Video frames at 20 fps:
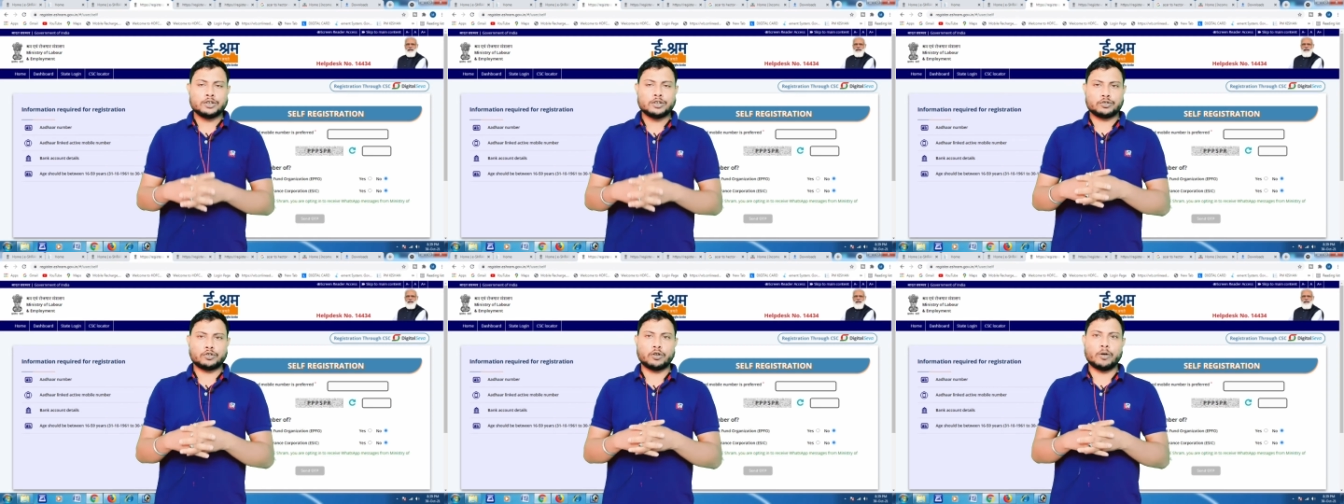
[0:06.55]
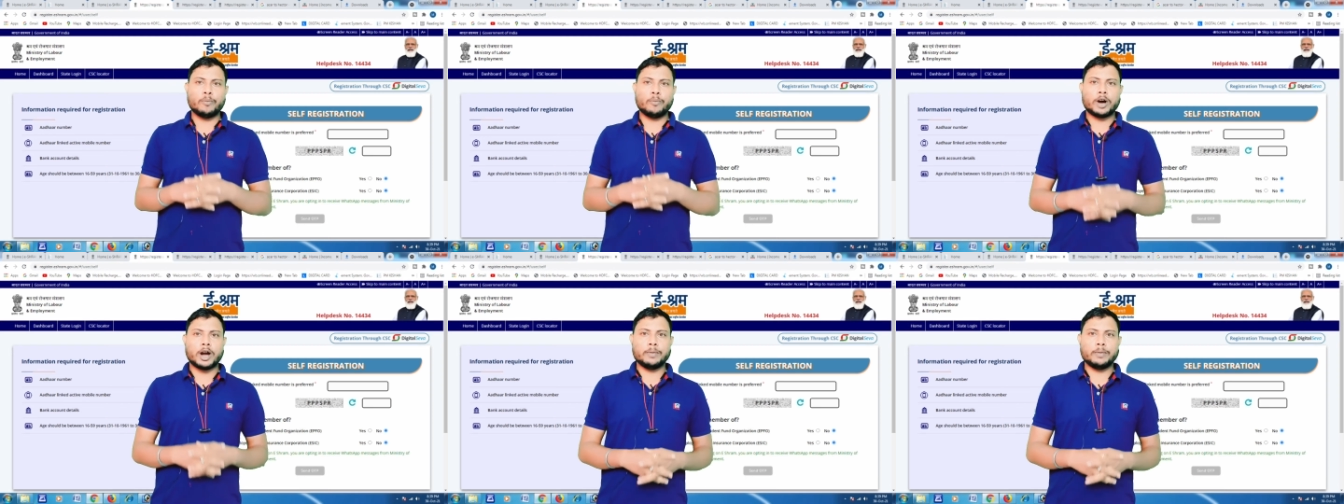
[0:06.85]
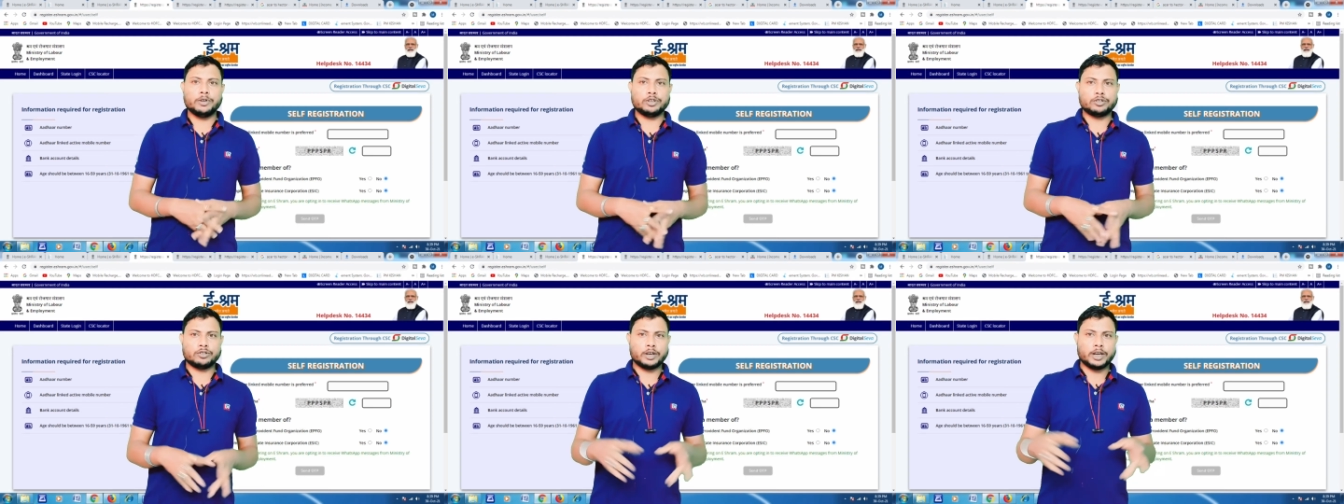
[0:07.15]
শ্রম কার্ড
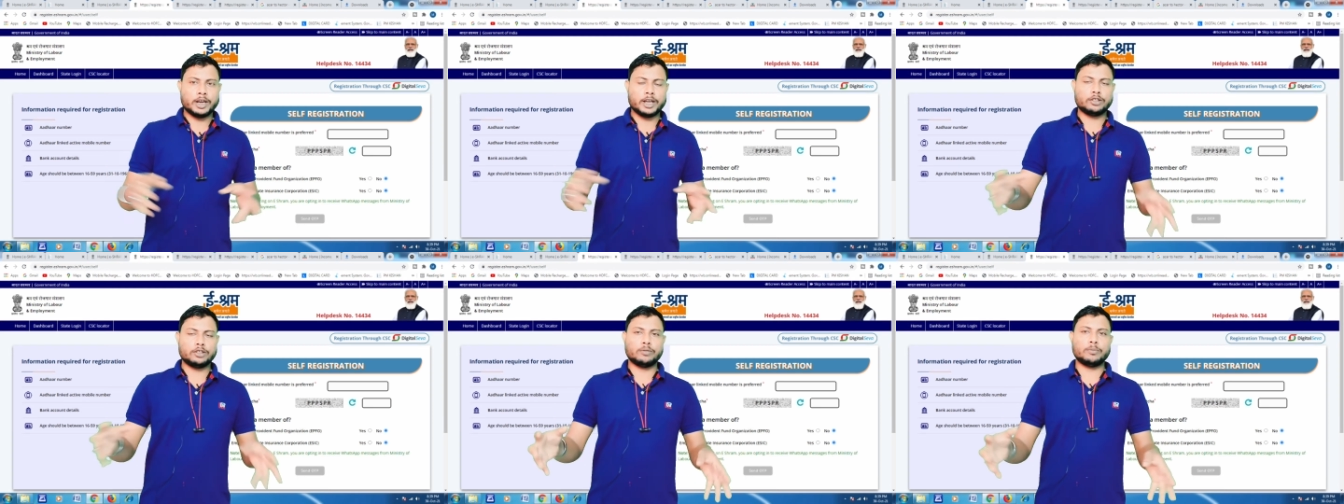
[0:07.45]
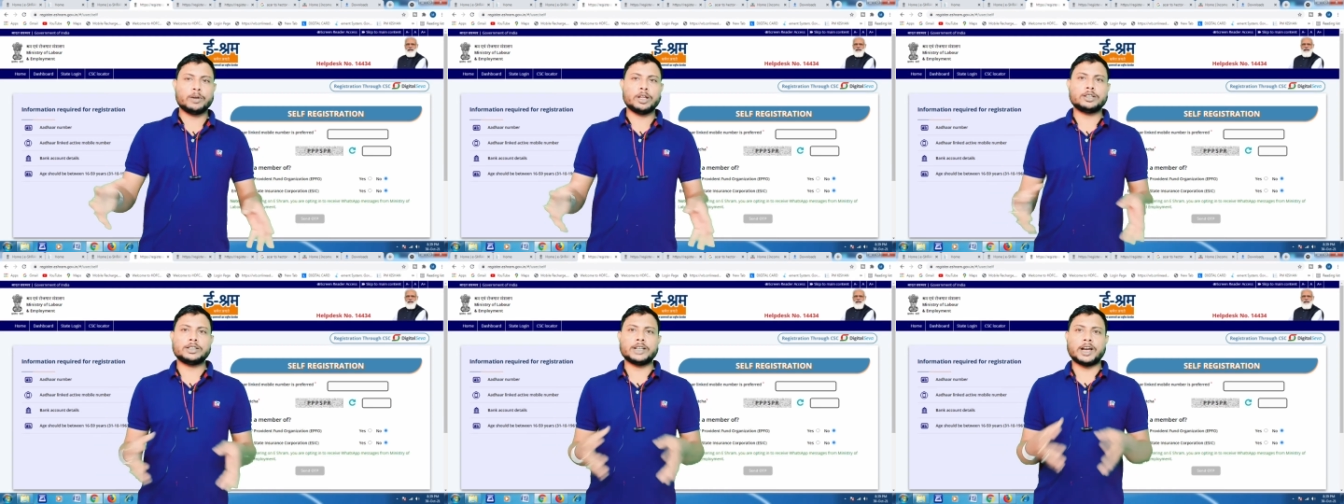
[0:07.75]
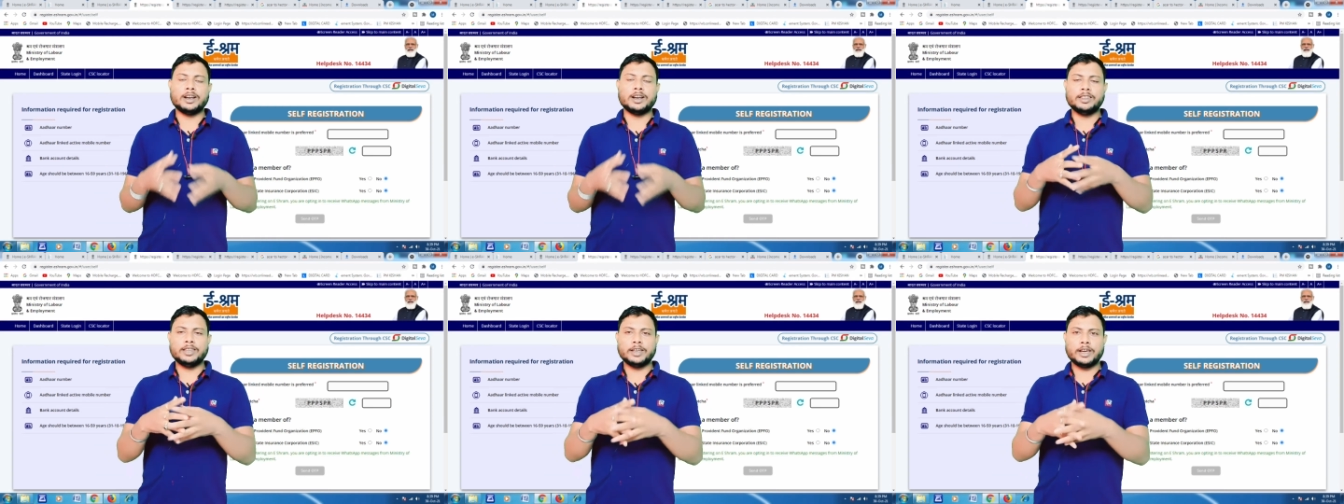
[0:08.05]
বিষয় হ্যাঁ তোমরা
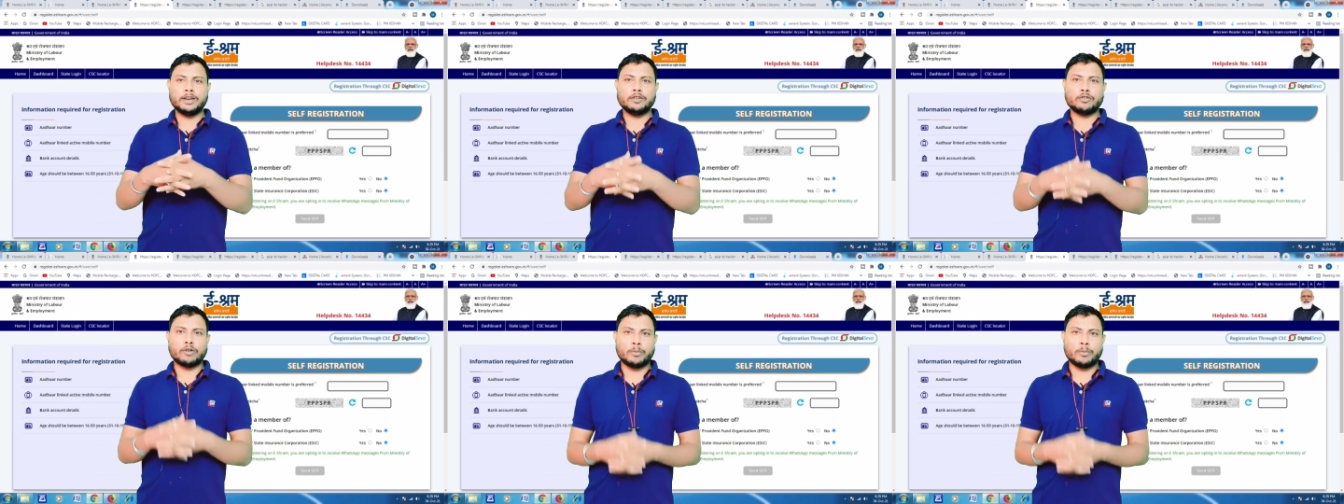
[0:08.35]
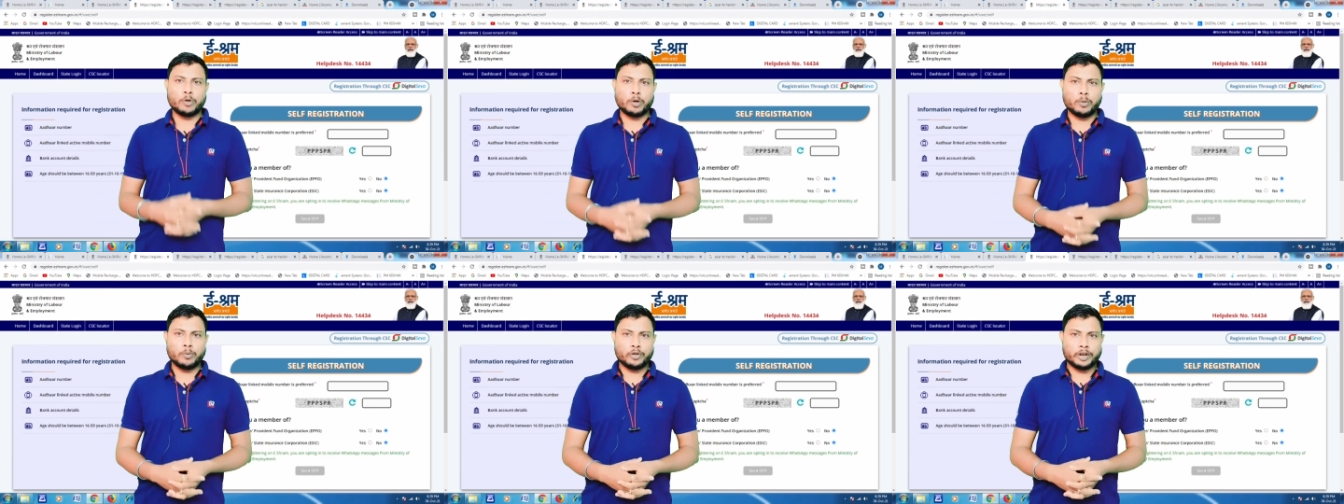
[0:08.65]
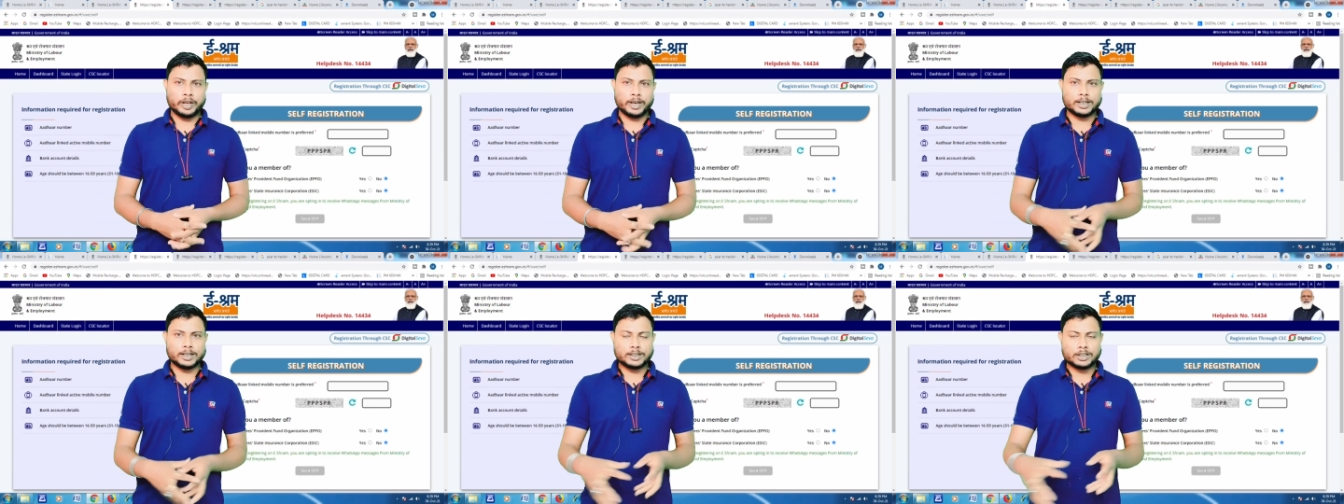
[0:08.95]
চারিদিকেই রবরব
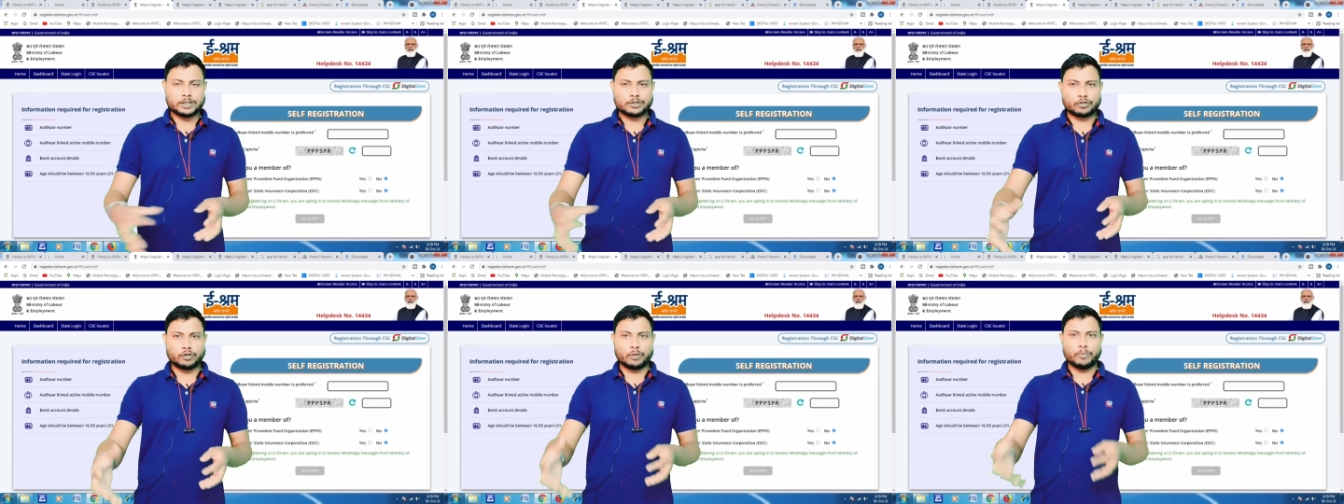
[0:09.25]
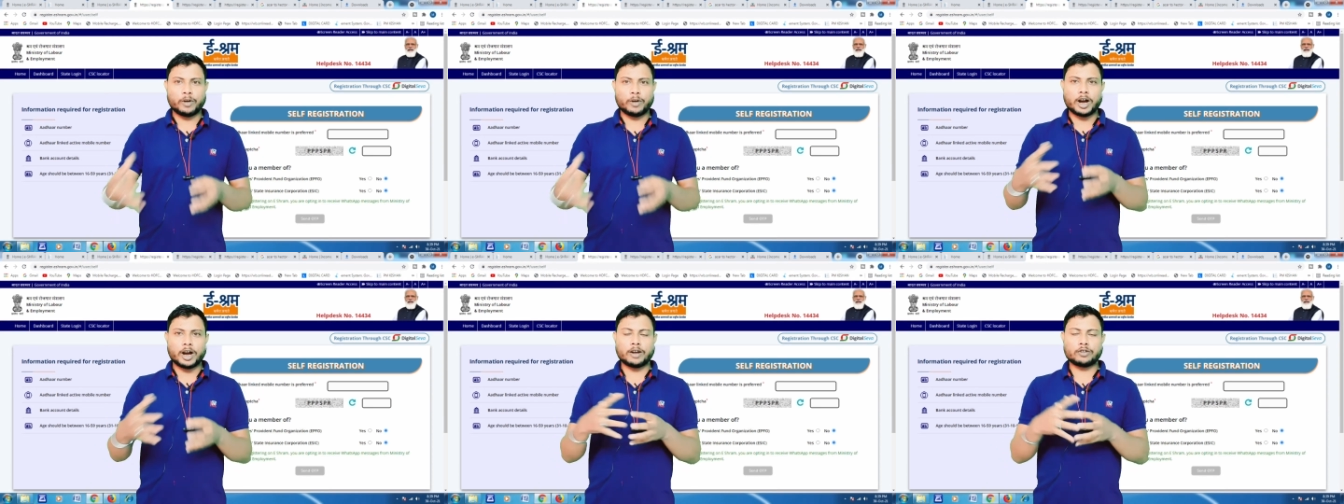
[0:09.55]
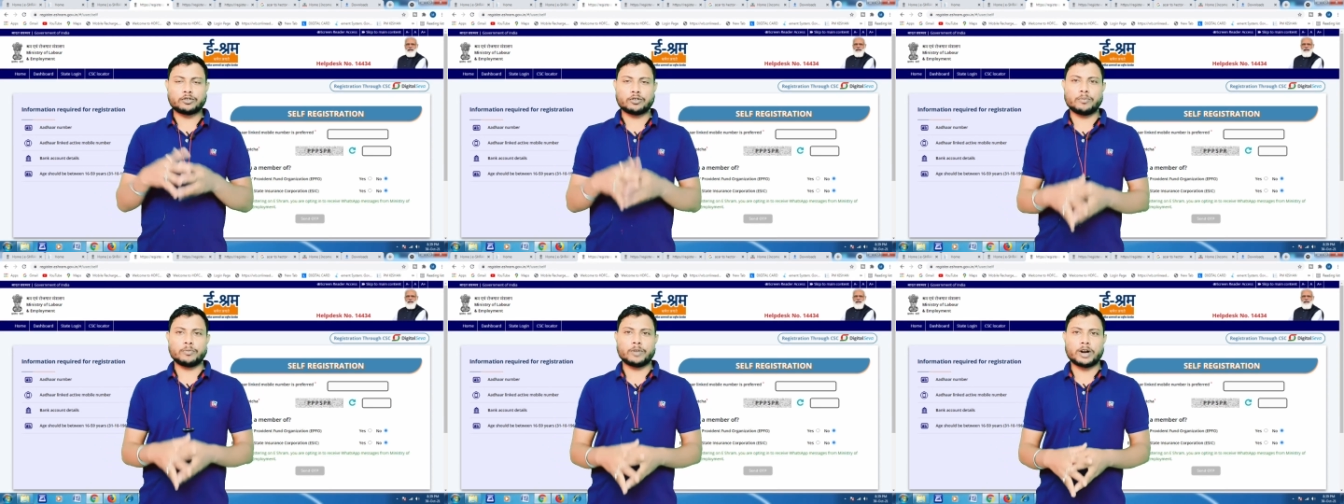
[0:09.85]
উঠে গেছে শ্রম কার্ড
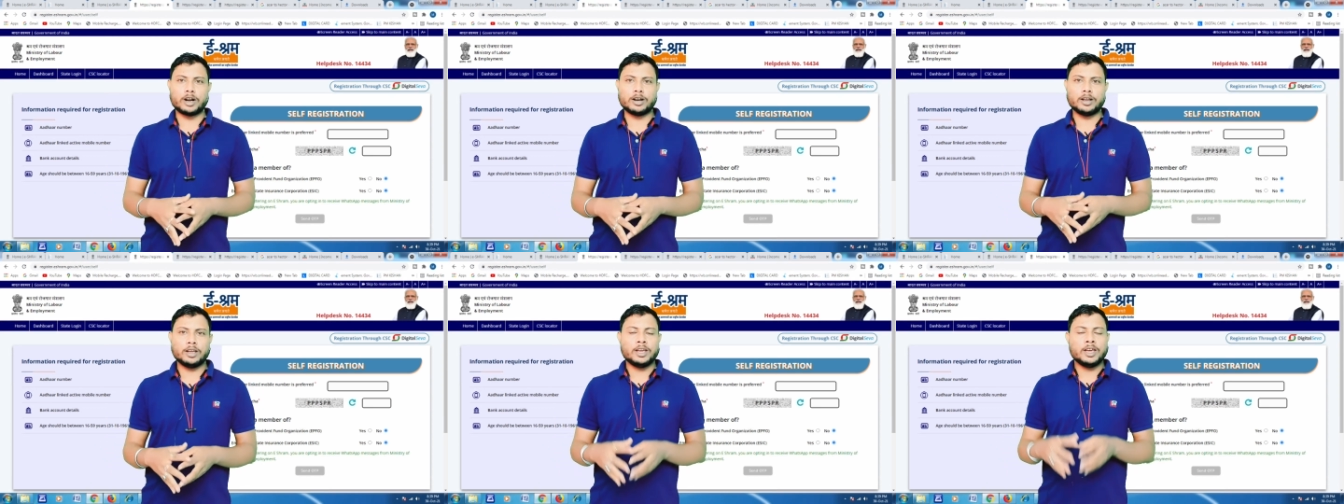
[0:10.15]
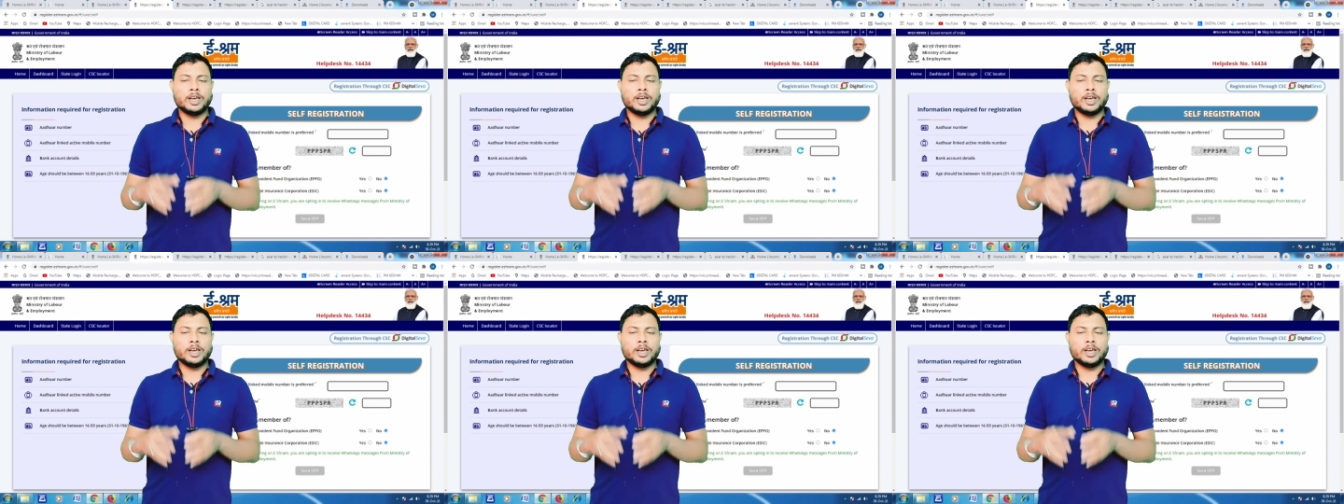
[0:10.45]
শ্রম কার্ড